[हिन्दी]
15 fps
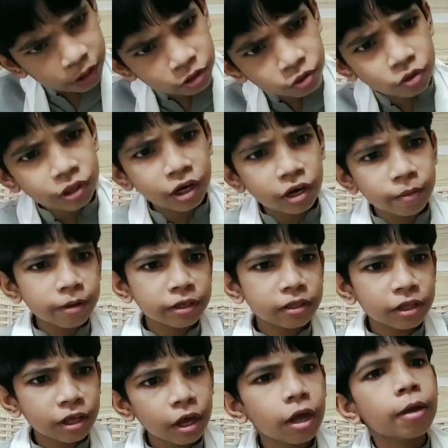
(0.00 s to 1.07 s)
फिर चौधरी की
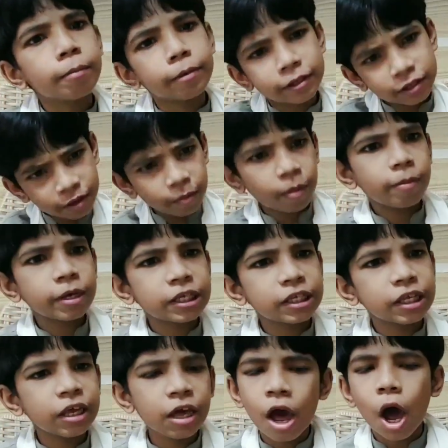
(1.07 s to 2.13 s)
बिस्ती बिस्ती पे
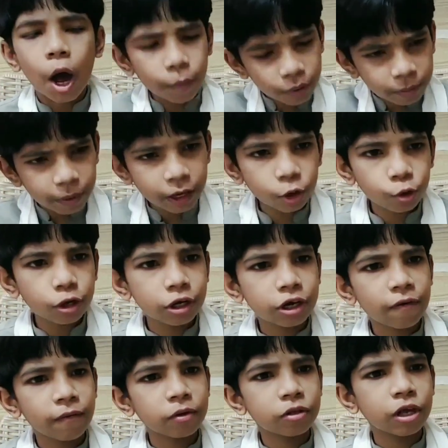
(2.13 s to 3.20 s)
बिस्ती अपने मैंने कोई
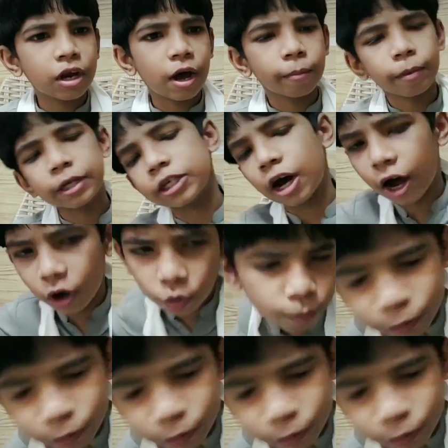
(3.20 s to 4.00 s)
इंटरव्यू देना मैं जा रहा